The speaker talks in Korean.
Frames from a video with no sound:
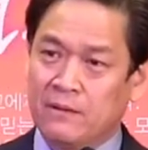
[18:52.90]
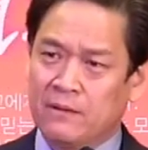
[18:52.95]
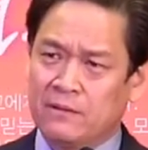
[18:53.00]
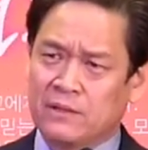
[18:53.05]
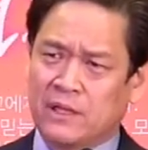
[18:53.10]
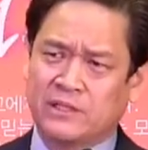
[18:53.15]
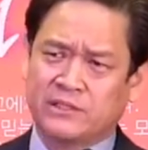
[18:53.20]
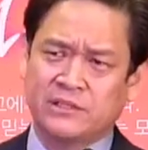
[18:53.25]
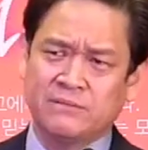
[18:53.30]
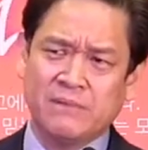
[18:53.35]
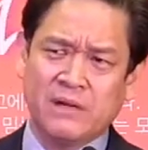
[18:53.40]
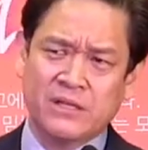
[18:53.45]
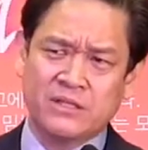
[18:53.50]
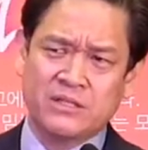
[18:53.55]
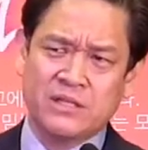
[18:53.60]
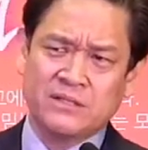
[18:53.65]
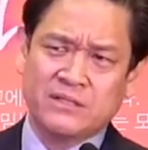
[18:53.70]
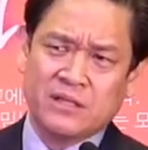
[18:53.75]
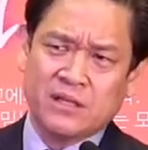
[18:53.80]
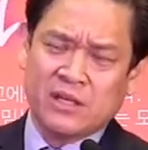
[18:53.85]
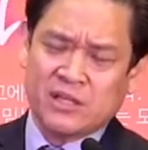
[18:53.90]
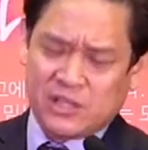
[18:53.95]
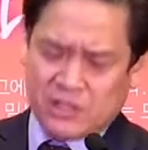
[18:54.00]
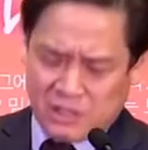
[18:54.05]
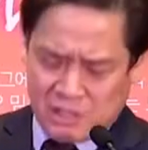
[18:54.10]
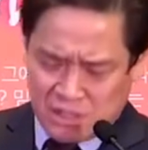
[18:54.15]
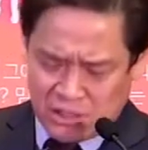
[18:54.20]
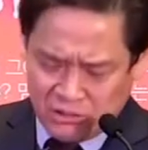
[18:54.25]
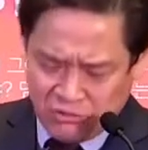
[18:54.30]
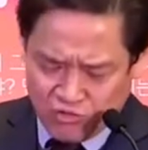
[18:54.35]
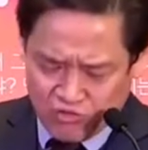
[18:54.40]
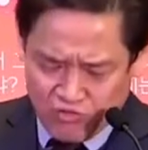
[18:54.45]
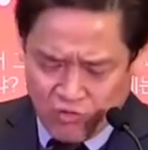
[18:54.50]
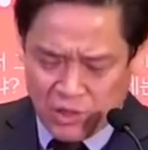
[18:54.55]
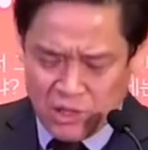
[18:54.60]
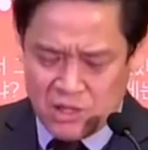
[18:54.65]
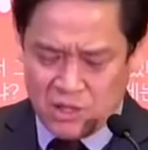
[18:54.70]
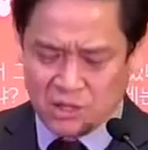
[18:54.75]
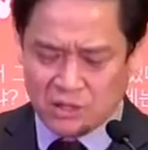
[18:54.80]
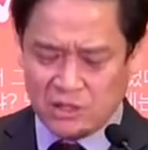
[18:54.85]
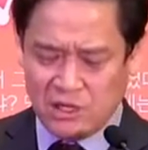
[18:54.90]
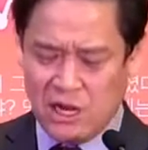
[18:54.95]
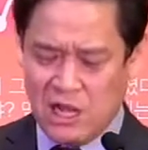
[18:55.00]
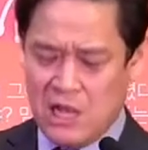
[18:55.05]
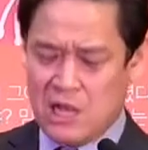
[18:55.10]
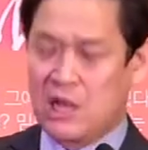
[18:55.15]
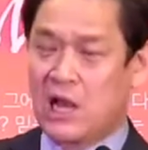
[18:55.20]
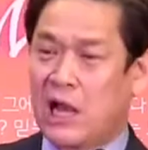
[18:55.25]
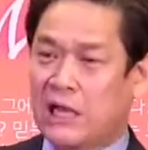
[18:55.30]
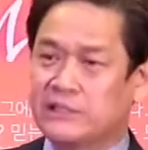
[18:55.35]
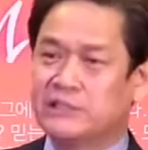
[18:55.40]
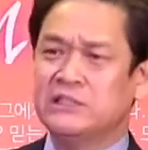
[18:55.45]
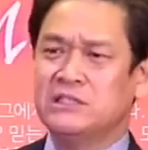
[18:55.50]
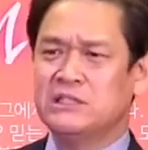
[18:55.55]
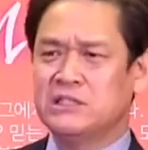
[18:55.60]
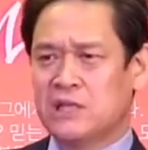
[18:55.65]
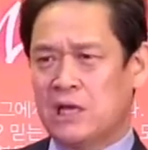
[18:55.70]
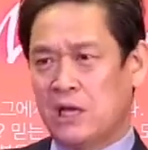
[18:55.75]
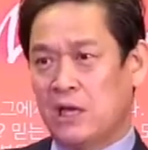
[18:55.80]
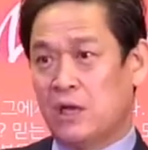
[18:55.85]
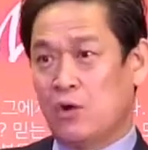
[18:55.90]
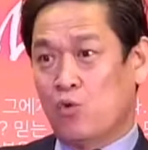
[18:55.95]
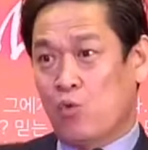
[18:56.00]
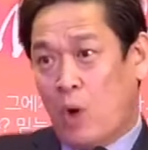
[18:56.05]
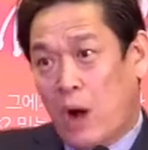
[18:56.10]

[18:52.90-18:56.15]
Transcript: 다시 말해 세상에큰 권력을 가진 자예요.